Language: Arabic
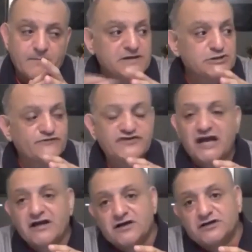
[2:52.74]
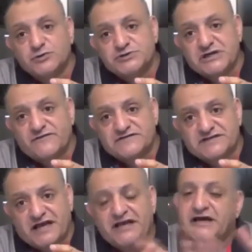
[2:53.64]
ما يصرفش على الاراضي والصرف
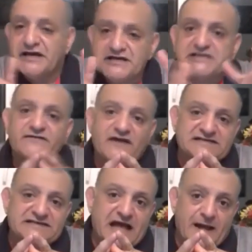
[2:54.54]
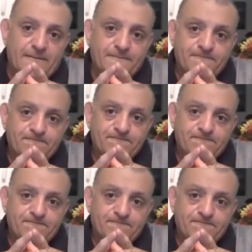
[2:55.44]
الصحي يصرف على السلاح